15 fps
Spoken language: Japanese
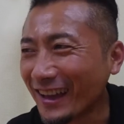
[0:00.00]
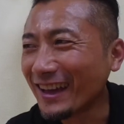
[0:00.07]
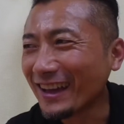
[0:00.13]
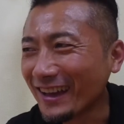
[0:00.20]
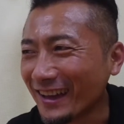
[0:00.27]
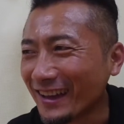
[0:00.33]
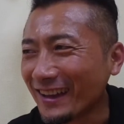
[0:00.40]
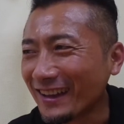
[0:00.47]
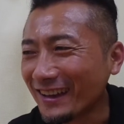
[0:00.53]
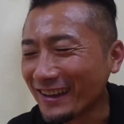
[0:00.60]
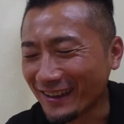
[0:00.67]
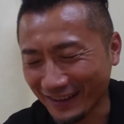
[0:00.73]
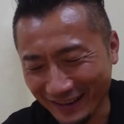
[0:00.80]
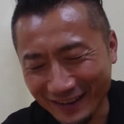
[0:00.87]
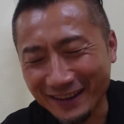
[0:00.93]
ね
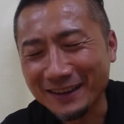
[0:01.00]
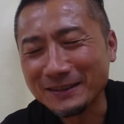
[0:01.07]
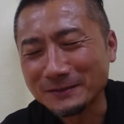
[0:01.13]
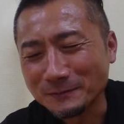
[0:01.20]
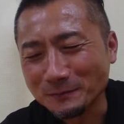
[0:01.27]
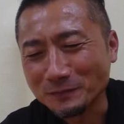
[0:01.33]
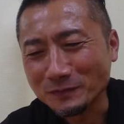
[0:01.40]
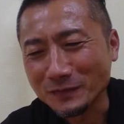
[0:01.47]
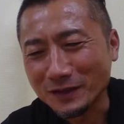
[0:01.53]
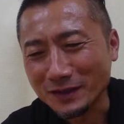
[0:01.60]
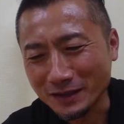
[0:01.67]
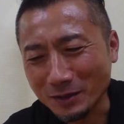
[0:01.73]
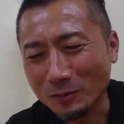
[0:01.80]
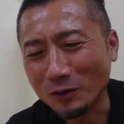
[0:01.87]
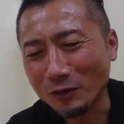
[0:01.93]
えー
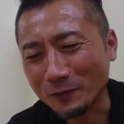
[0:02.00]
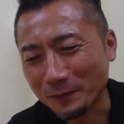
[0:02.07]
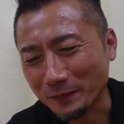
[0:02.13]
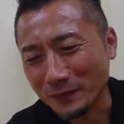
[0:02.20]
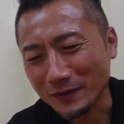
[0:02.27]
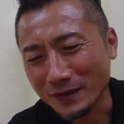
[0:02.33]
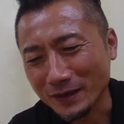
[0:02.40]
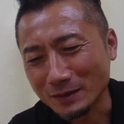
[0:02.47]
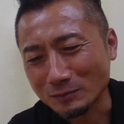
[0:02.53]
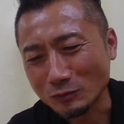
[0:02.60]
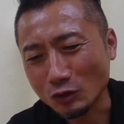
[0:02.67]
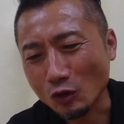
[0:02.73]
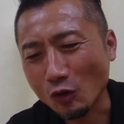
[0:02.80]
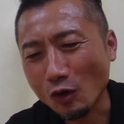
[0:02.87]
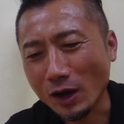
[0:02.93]
でも
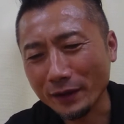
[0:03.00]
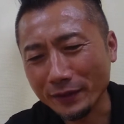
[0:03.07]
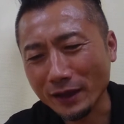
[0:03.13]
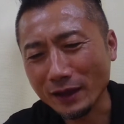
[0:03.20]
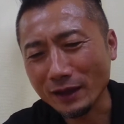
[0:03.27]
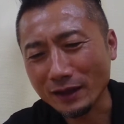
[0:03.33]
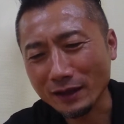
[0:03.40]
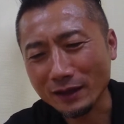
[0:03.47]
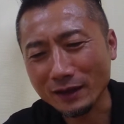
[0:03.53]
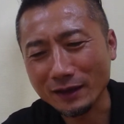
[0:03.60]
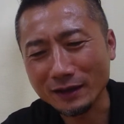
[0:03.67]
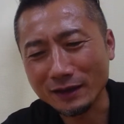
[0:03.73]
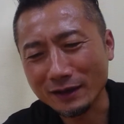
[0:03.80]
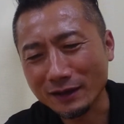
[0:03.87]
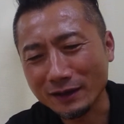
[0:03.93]
向こうがね、
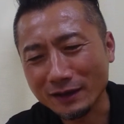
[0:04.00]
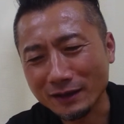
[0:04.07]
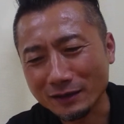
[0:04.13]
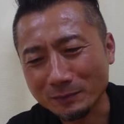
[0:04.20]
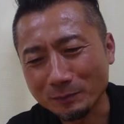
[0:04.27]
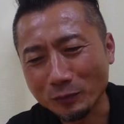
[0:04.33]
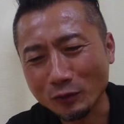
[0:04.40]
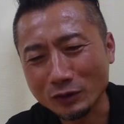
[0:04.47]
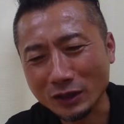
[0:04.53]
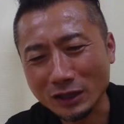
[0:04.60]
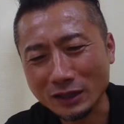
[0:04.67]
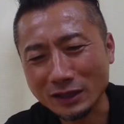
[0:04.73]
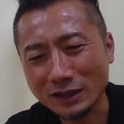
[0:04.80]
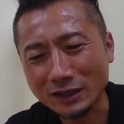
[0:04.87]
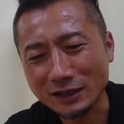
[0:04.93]
えー、一方的
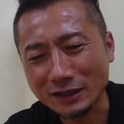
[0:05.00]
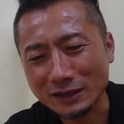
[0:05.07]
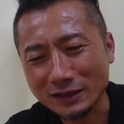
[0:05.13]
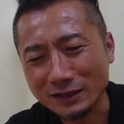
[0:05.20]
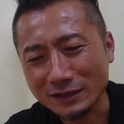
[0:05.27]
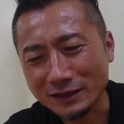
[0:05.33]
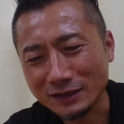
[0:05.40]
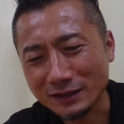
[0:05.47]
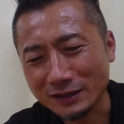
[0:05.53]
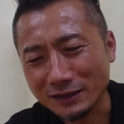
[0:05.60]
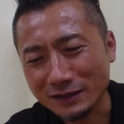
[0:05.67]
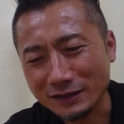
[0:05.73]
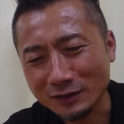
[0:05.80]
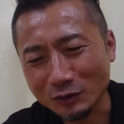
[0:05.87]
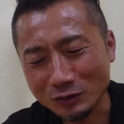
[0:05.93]
に
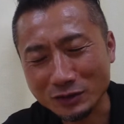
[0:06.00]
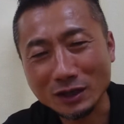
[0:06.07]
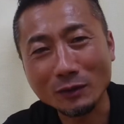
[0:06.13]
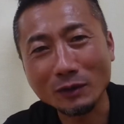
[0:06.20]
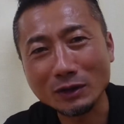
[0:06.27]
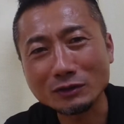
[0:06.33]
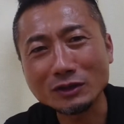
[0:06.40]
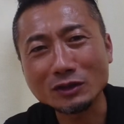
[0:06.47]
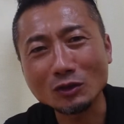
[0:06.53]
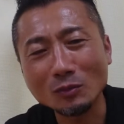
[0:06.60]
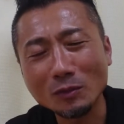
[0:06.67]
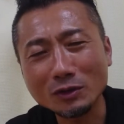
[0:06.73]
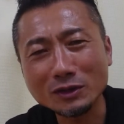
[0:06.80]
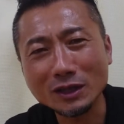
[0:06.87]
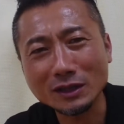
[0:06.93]
こっちが悪いと
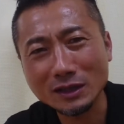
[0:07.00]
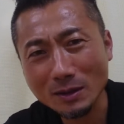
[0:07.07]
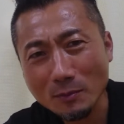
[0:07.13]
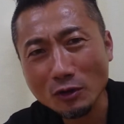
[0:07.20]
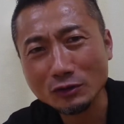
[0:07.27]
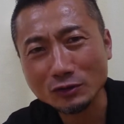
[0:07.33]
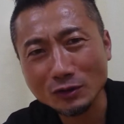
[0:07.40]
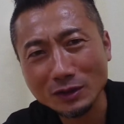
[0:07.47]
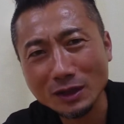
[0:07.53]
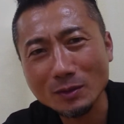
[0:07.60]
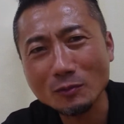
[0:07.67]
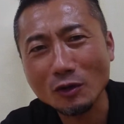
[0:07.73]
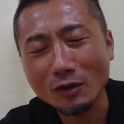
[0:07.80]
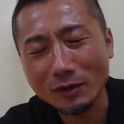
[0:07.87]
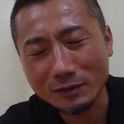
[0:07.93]
思っててもそれで
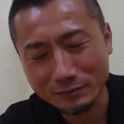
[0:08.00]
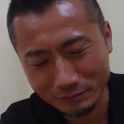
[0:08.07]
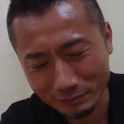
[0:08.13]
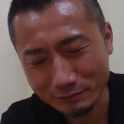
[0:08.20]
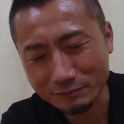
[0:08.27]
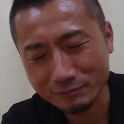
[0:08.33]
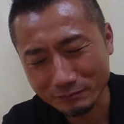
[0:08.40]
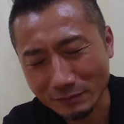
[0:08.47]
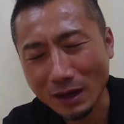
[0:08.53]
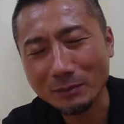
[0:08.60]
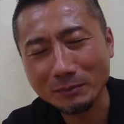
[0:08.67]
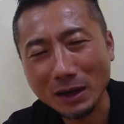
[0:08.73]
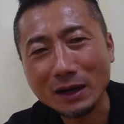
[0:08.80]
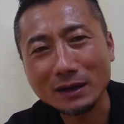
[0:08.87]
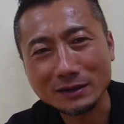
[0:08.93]
もまあ
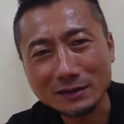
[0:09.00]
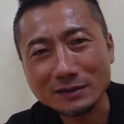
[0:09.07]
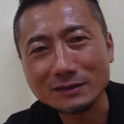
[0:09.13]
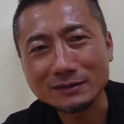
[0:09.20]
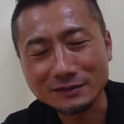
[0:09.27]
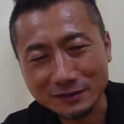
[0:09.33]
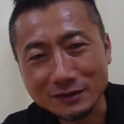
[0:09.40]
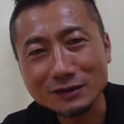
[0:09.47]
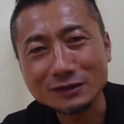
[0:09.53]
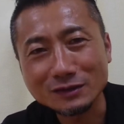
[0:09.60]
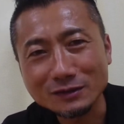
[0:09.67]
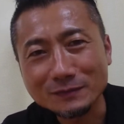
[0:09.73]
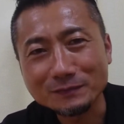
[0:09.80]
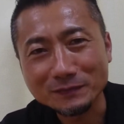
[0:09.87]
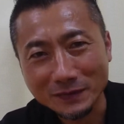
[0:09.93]
ま
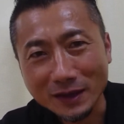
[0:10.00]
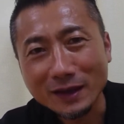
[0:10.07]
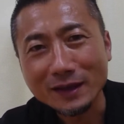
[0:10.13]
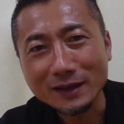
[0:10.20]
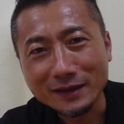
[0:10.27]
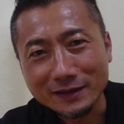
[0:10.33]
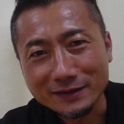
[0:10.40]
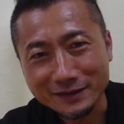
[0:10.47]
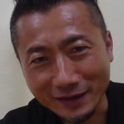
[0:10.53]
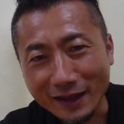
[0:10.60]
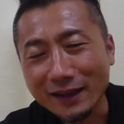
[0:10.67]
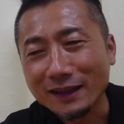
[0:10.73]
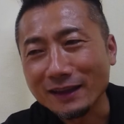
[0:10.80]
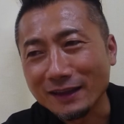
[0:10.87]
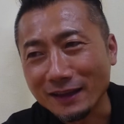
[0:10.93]
あ
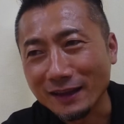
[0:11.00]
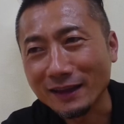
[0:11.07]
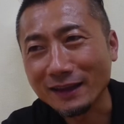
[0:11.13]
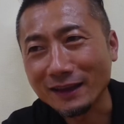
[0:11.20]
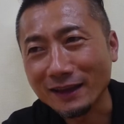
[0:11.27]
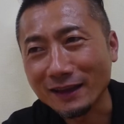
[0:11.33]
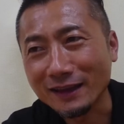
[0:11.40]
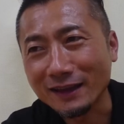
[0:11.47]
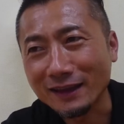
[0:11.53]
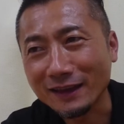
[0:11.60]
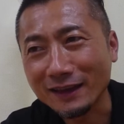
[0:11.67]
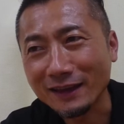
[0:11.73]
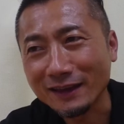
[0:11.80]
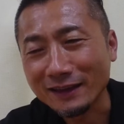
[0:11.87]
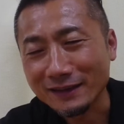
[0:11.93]
ね
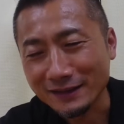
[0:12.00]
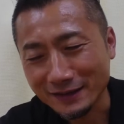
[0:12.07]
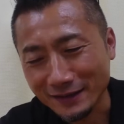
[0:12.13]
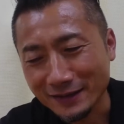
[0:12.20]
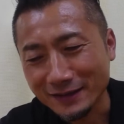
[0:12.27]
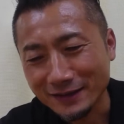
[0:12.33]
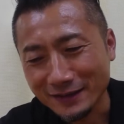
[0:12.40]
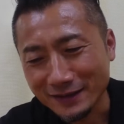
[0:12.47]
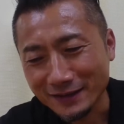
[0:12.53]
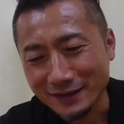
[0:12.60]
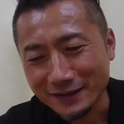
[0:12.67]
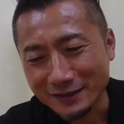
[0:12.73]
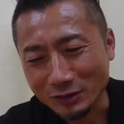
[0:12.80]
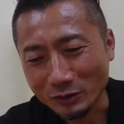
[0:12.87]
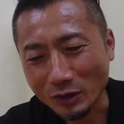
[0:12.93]

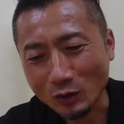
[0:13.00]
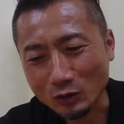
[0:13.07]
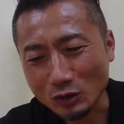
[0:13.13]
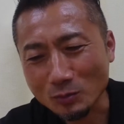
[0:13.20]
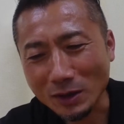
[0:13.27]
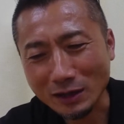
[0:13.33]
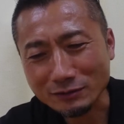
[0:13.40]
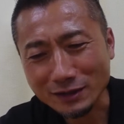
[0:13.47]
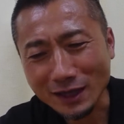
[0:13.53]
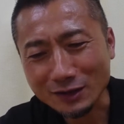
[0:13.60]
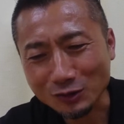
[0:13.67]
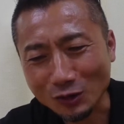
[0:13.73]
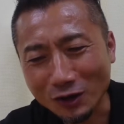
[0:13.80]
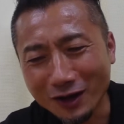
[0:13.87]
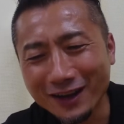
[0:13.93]
えー、そんなこともある
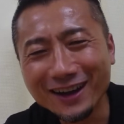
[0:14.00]
さと